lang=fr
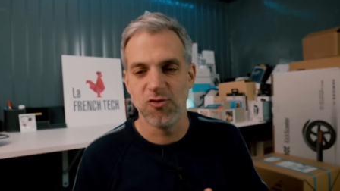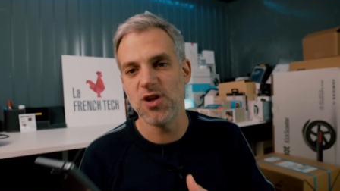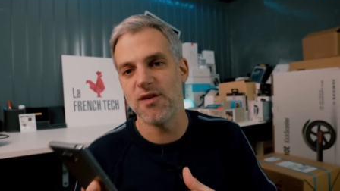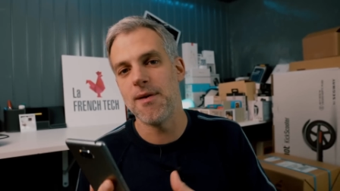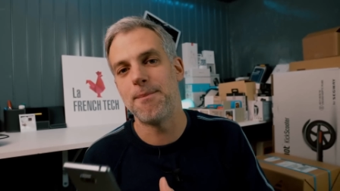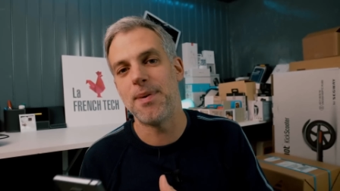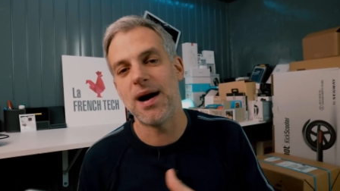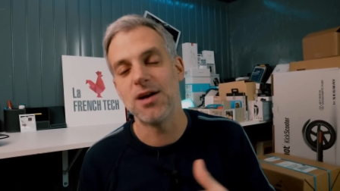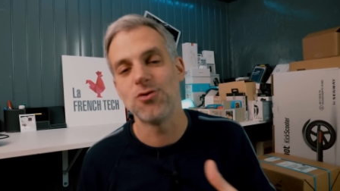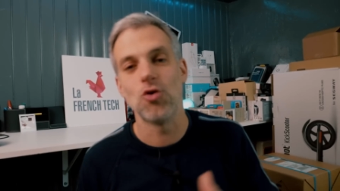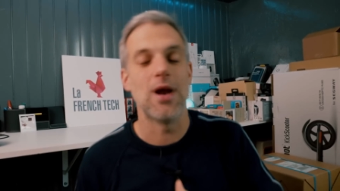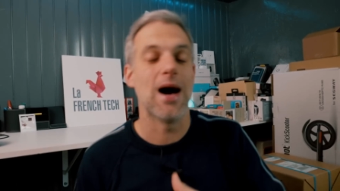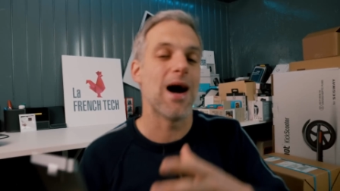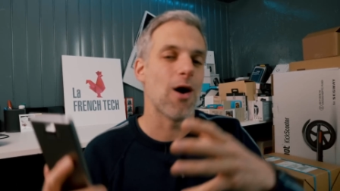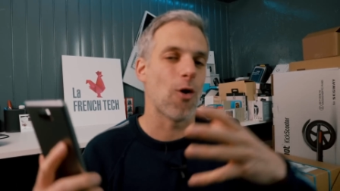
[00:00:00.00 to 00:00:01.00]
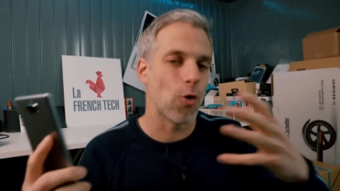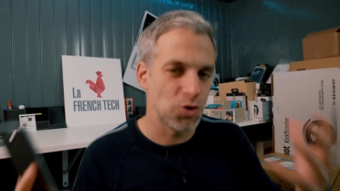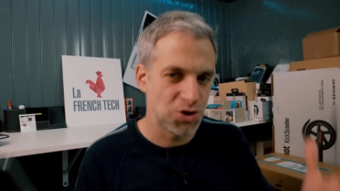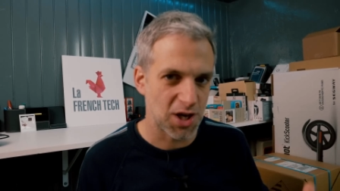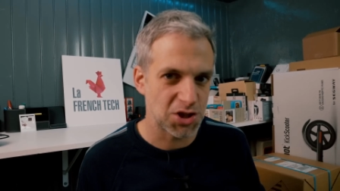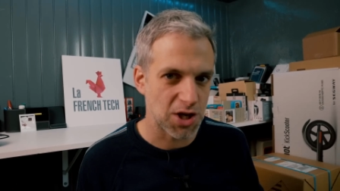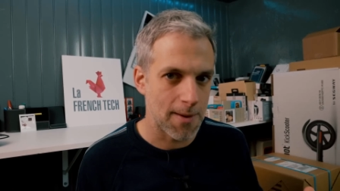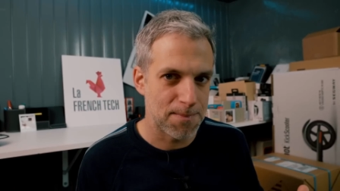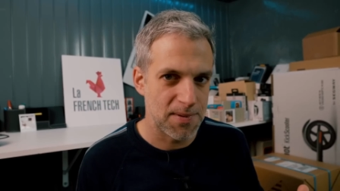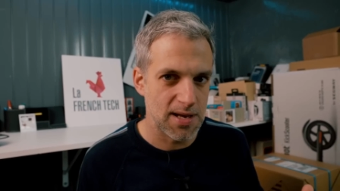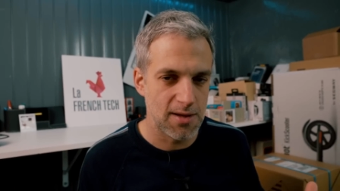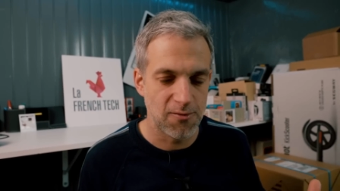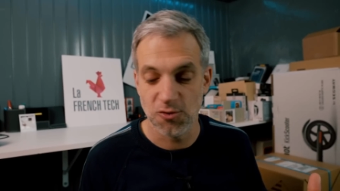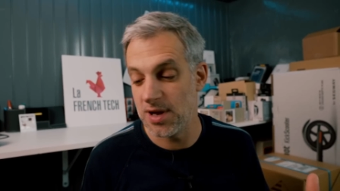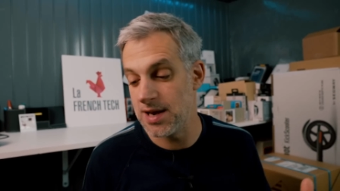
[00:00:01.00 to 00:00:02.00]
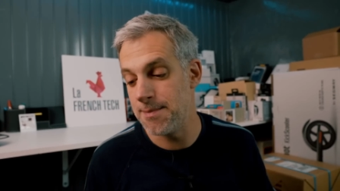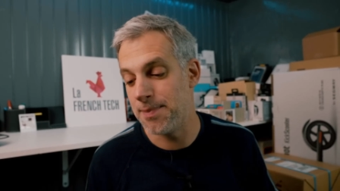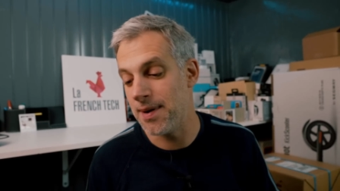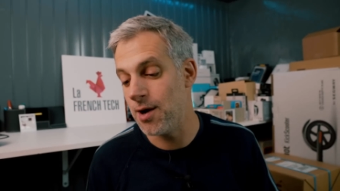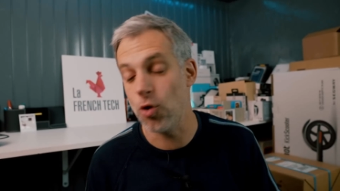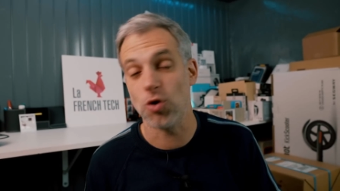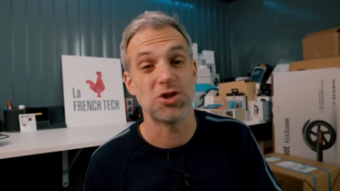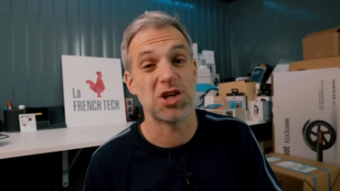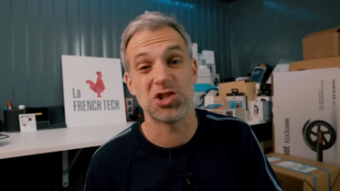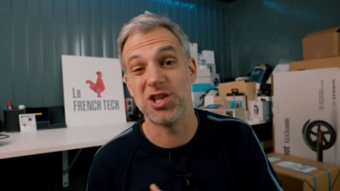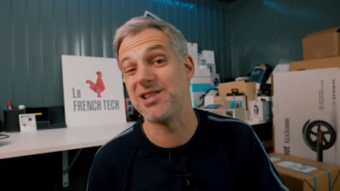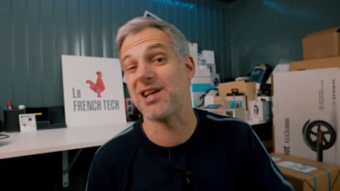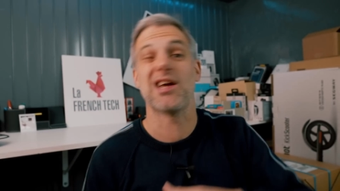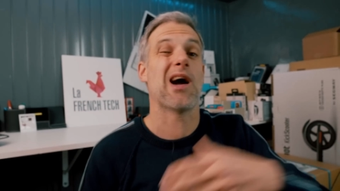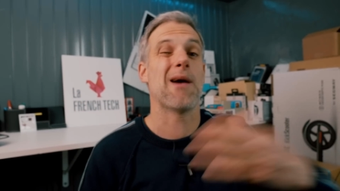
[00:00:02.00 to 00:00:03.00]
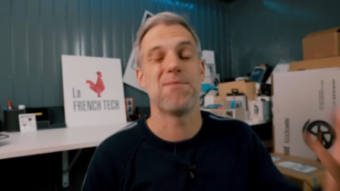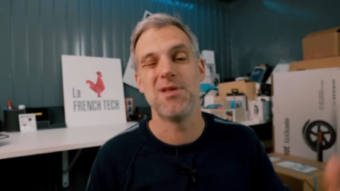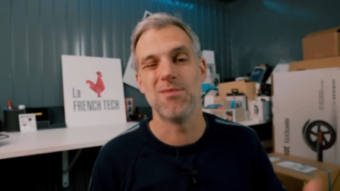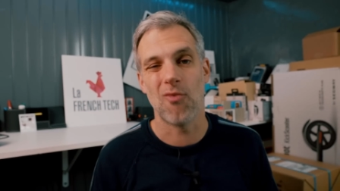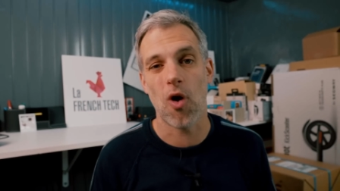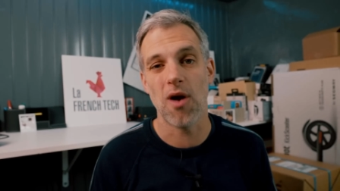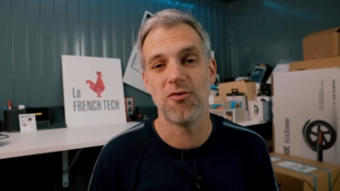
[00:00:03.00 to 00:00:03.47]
Vous n'avez pas de la recharge rapide, vous n'allez pas le recharger très rapidement.